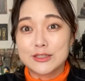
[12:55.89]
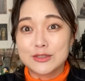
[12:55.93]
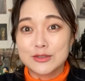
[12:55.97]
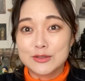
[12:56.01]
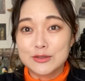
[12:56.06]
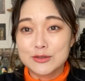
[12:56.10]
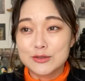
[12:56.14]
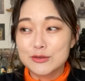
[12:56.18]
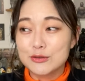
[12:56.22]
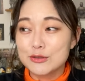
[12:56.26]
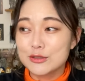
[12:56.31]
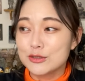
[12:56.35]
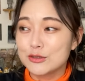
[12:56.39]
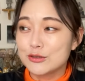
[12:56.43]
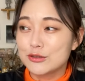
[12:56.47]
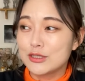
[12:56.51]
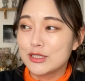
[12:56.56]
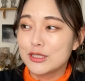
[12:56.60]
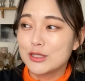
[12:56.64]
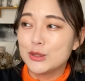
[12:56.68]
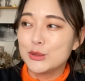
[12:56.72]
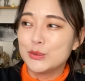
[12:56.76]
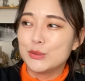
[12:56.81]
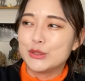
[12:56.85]
その当時の
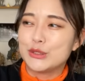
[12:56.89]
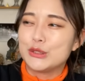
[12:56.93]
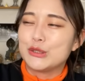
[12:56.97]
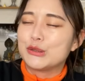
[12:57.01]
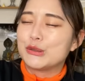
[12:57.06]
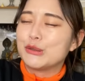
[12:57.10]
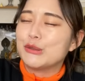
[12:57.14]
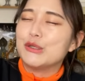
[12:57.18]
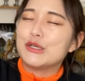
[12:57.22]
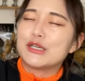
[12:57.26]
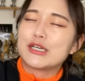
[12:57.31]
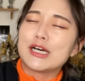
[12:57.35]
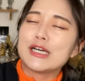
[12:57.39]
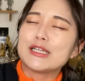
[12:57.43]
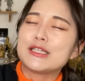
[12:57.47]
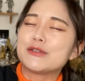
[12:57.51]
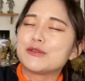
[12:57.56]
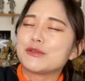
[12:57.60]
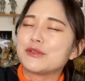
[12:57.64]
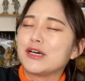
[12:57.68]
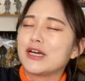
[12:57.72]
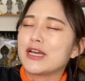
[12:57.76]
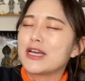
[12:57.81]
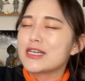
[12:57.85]
天皇はちょっと帰ってく
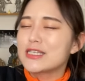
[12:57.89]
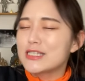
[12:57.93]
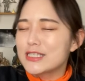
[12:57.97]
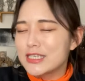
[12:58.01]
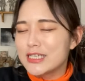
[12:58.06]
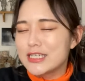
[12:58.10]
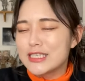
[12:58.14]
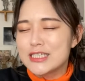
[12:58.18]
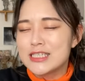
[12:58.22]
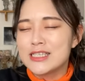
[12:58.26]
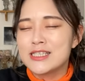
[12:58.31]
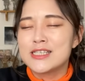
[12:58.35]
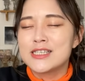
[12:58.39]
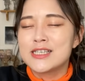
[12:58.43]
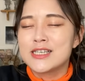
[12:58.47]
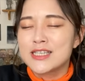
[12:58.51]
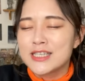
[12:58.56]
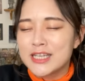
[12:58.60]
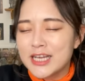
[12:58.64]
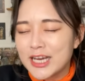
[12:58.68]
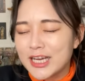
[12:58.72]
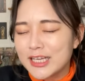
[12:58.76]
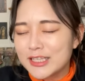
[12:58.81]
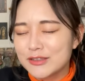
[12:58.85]
るの早すぎ、信じられ
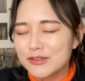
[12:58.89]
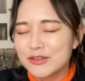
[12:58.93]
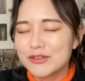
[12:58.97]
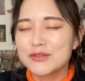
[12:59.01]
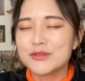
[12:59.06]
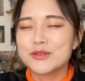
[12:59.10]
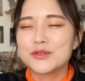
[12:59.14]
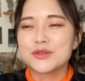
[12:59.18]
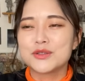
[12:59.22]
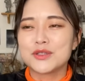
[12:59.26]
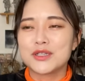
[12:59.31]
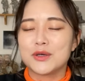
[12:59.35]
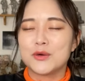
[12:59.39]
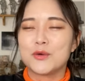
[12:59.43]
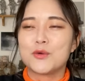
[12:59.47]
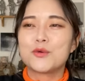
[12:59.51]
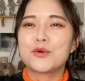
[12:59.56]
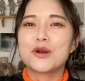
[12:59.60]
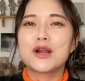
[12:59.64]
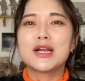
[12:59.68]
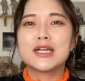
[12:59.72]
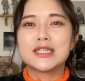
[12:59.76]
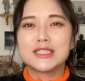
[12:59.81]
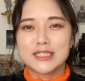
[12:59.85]
ないということで怒
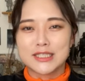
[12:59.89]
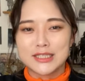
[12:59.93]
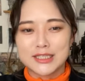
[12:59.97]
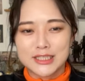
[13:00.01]
られちゃっ